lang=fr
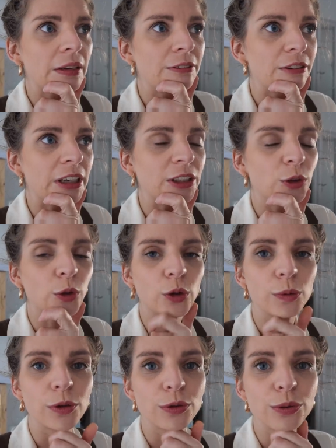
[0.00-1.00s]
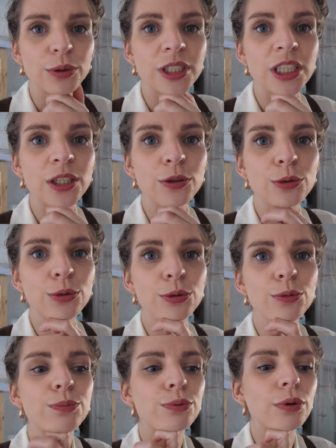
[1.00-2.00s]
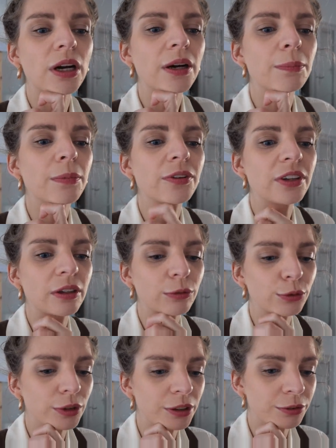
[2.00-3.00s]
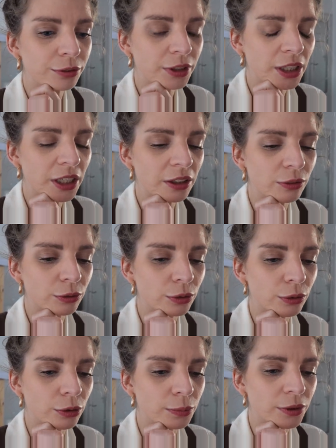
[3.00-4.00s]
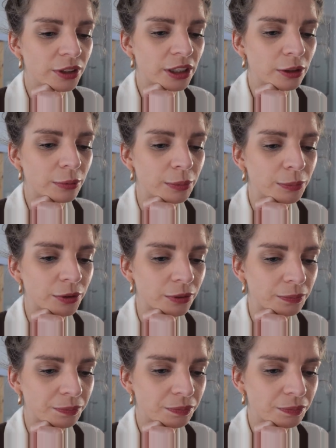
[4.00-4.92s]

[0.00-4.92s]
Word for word: il fallait que je recommande du tissu pour un pantalon que je voulais faire, donc je le commanderai en même temps.